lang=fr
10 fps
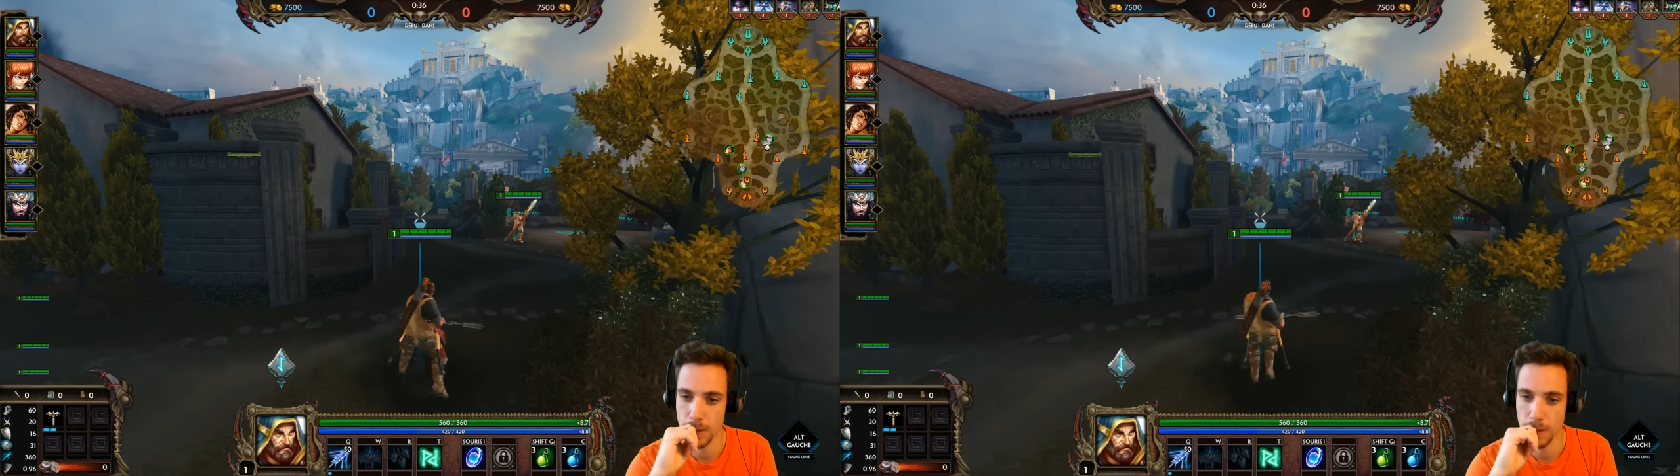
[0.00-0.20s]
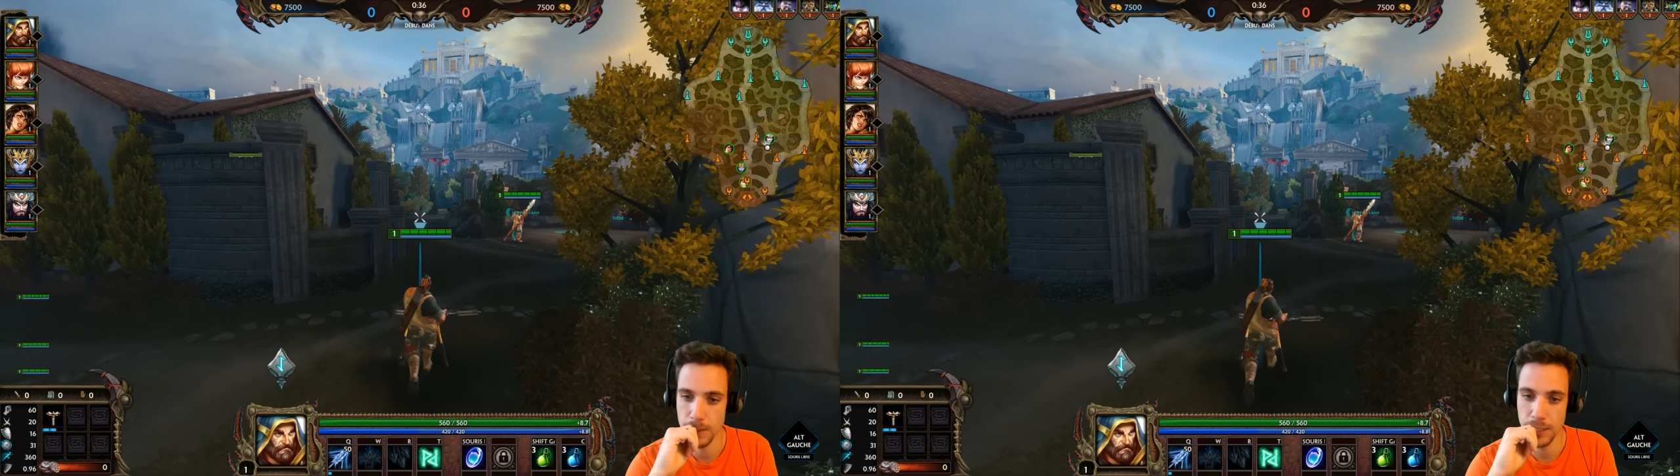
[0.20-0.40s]

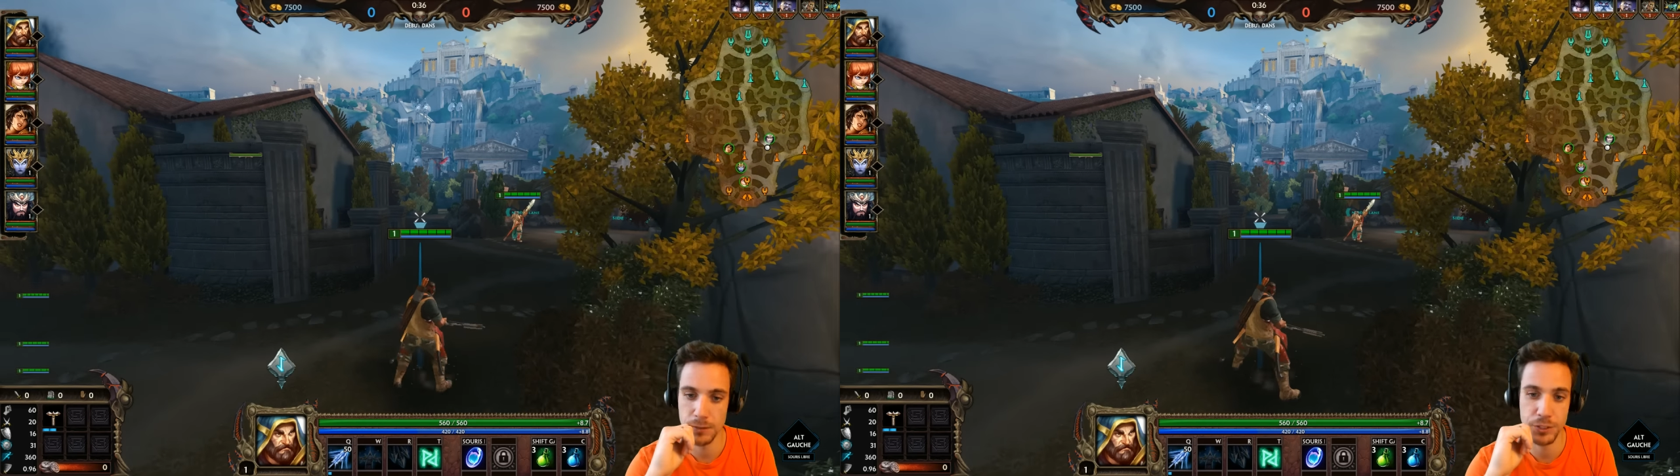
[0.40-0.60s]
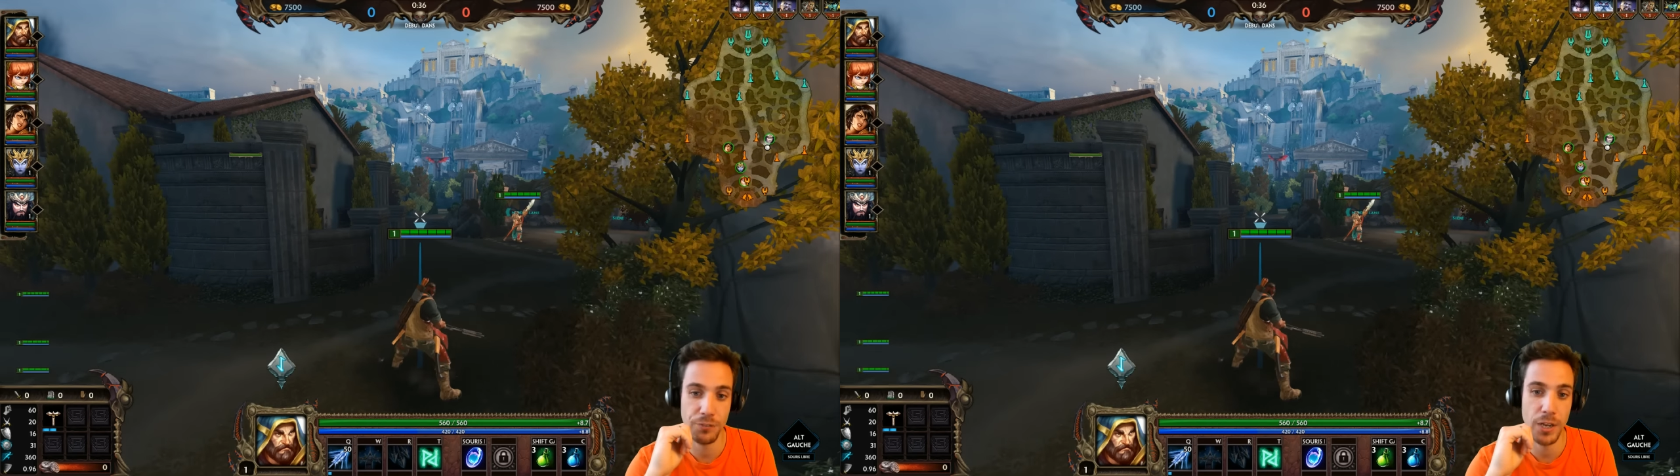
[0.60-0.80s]

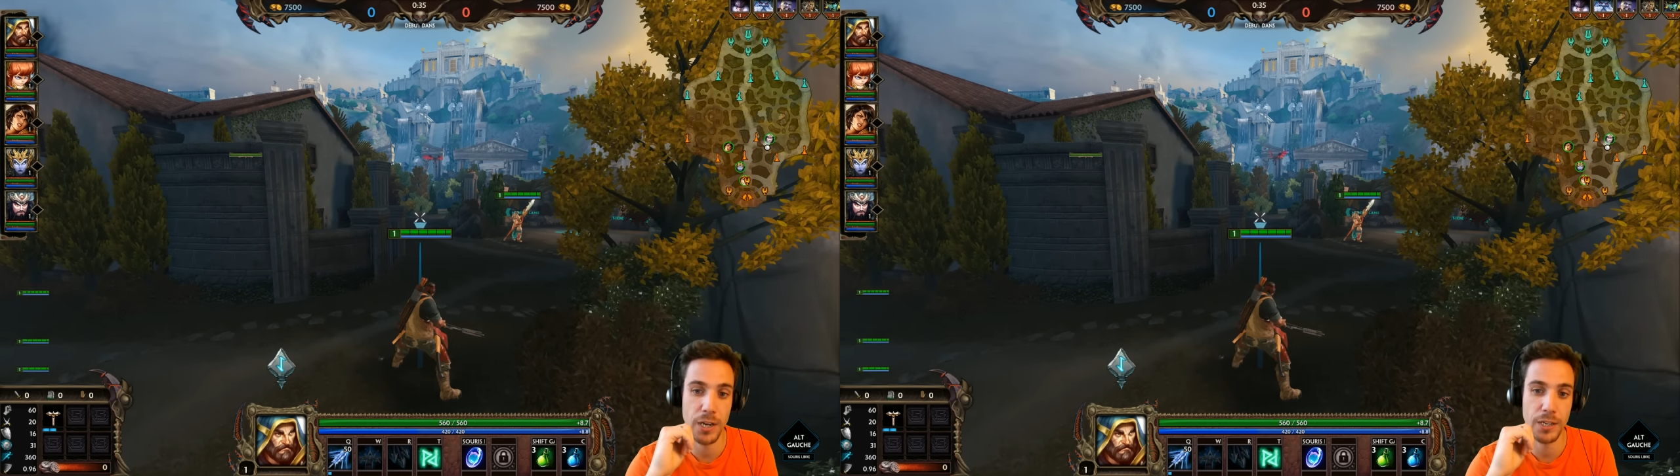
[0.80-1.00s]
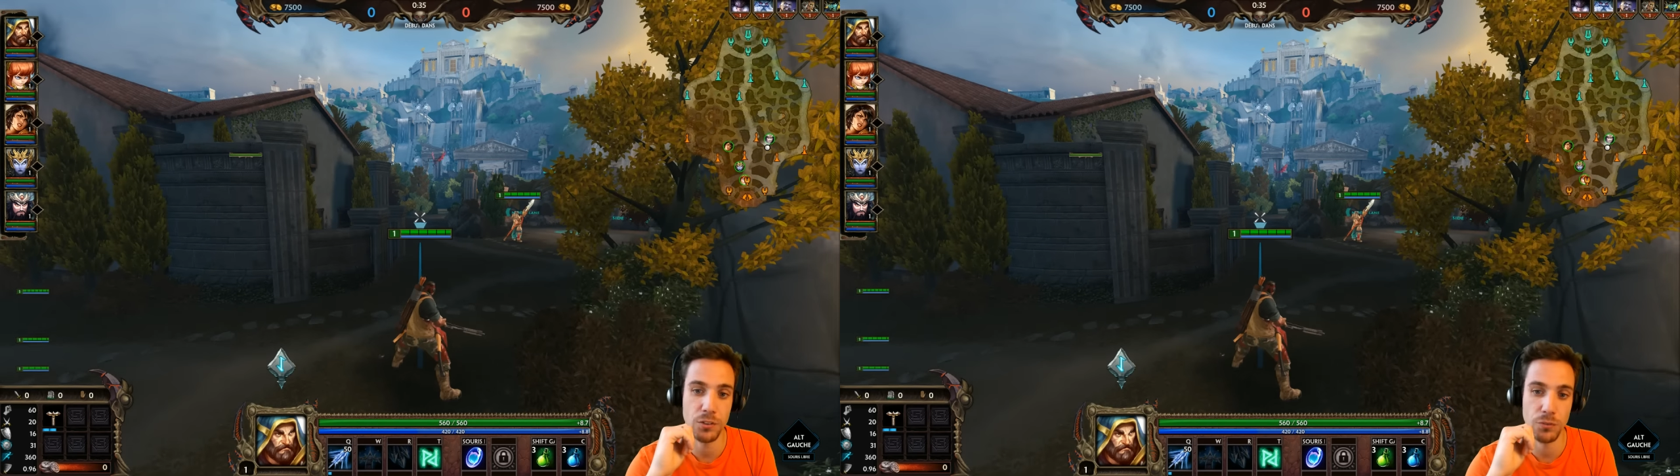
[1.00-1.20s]
J'avais un
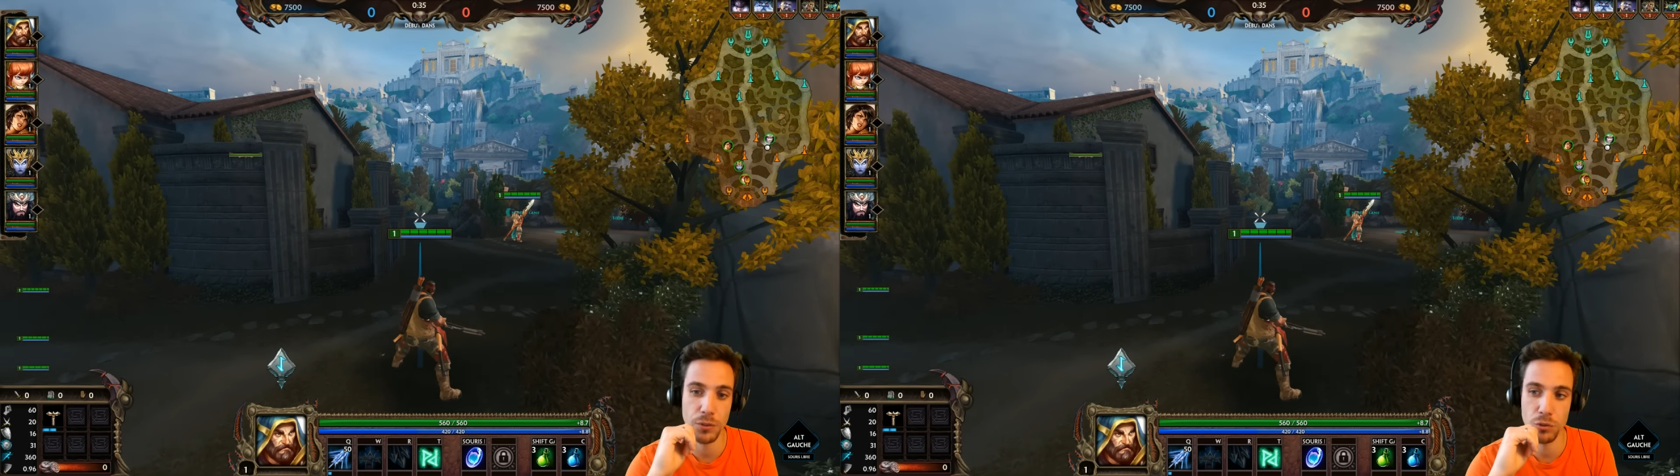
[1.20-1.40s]
reste en face de